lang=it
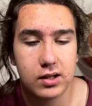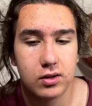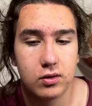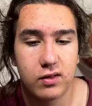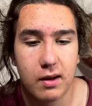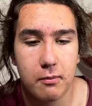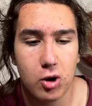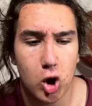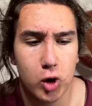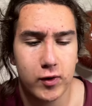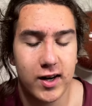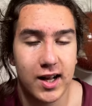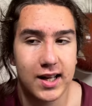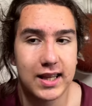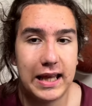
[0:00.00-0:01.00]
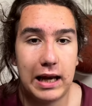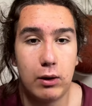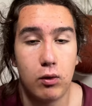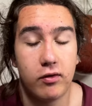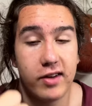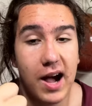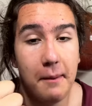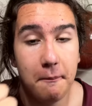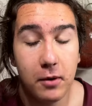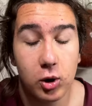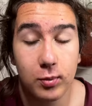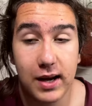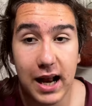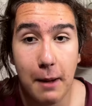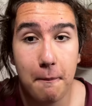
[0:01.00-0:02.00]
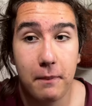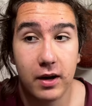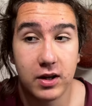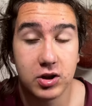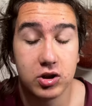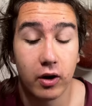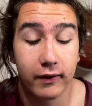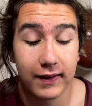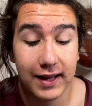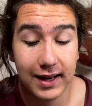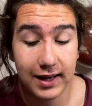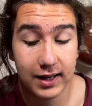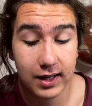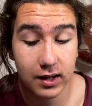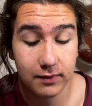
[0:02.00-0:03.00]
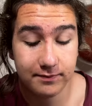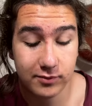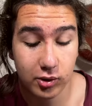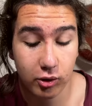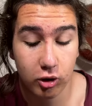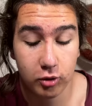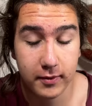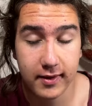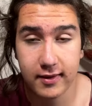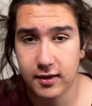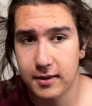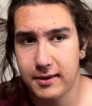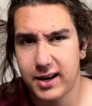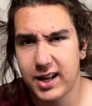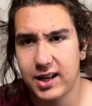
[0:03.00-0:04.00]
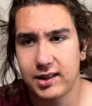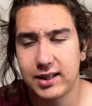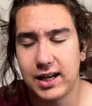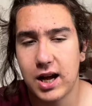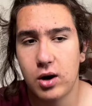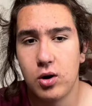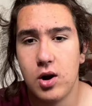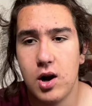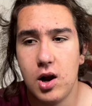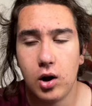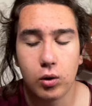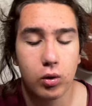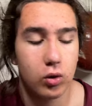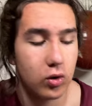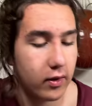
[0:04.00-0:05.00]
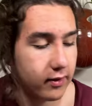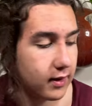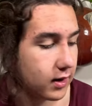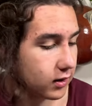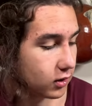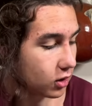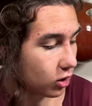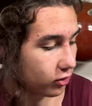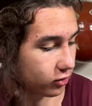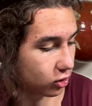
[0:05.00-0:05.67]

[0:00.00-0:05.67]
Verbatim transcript: Dovrebbero arrivare anche delle nuove app, come l'app Journaling, non so come si chiamerà in italiano, quindi una serie di cose